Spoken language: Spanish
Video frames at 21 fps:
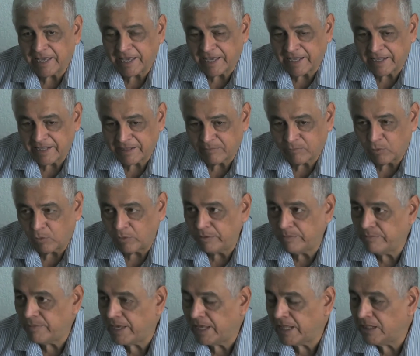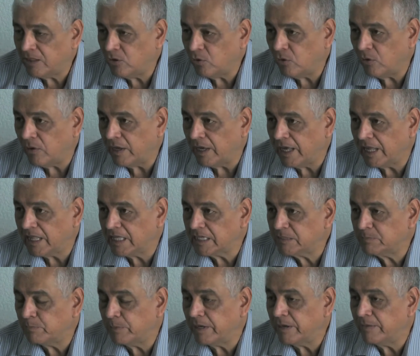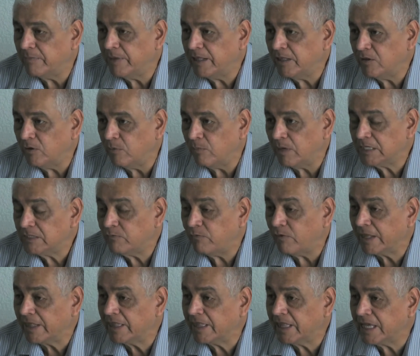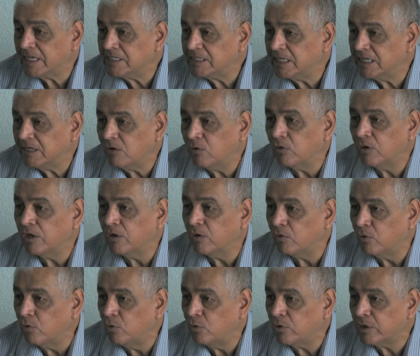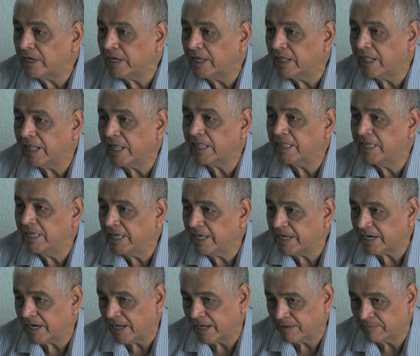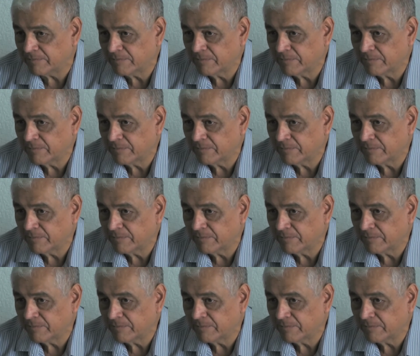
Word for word: en movimiento el experimento más fantástico que ocurre en la Tierra